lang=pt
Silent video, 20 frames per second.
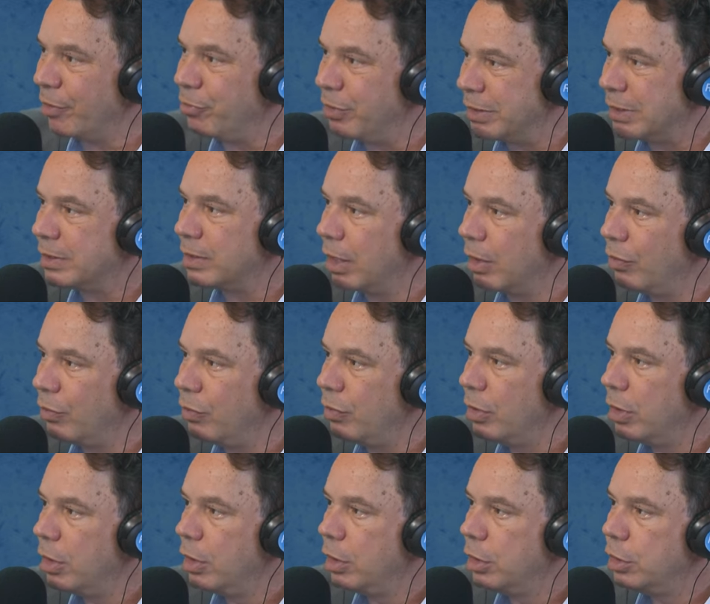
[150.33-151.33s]
visão
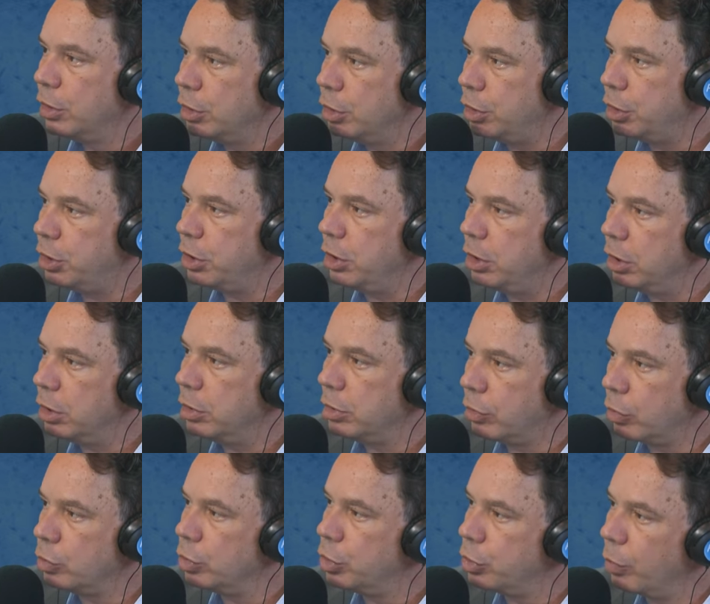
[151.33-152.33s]
de,
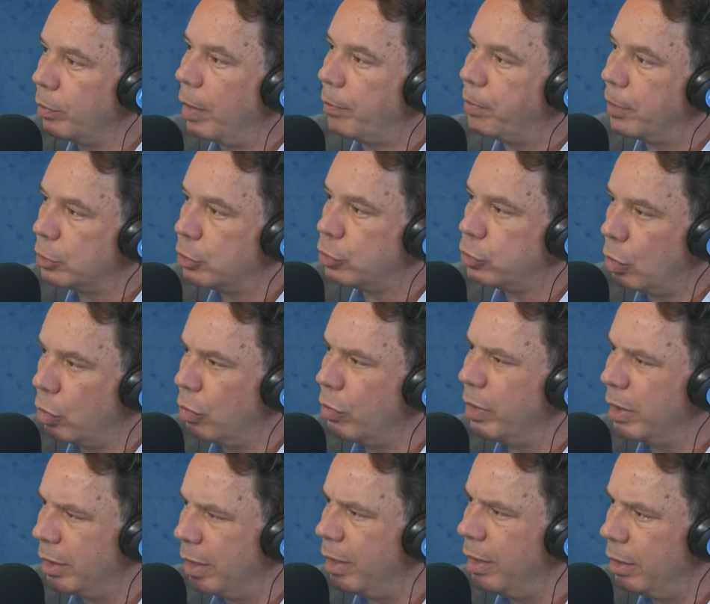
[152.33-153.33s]
de uma
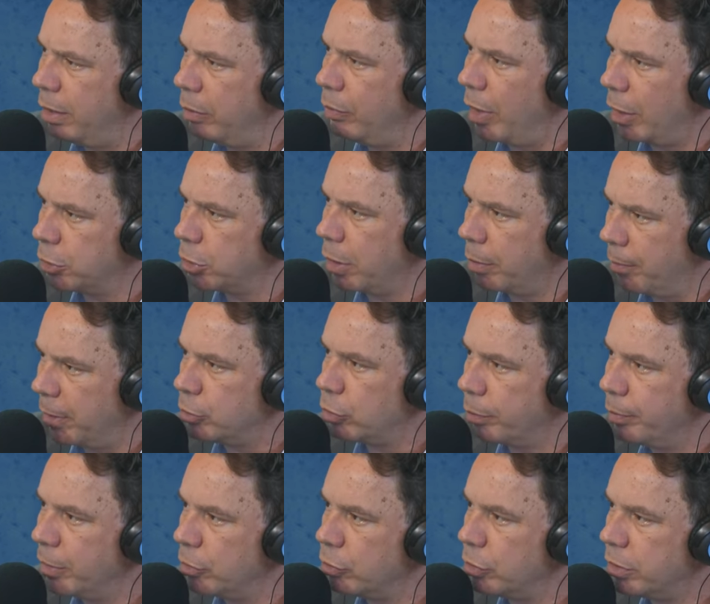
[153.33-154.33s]
pessoa, né? Eu acho que é mais ou
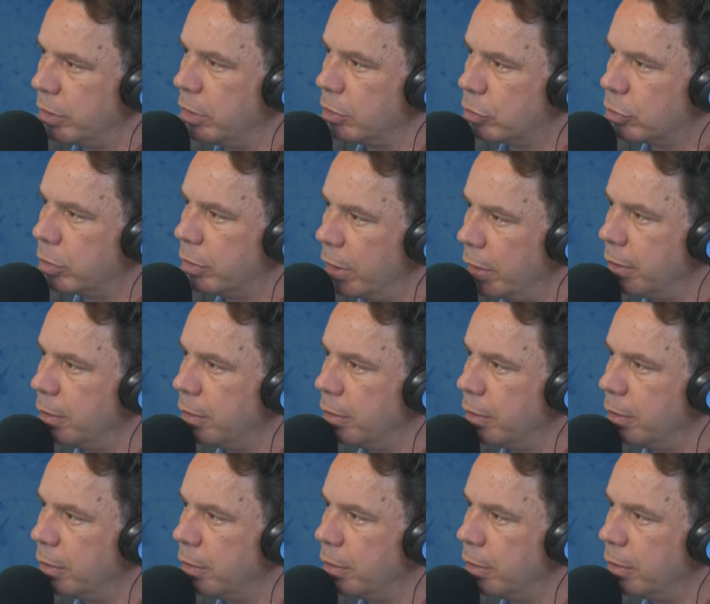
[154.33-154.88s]
menos isso, né?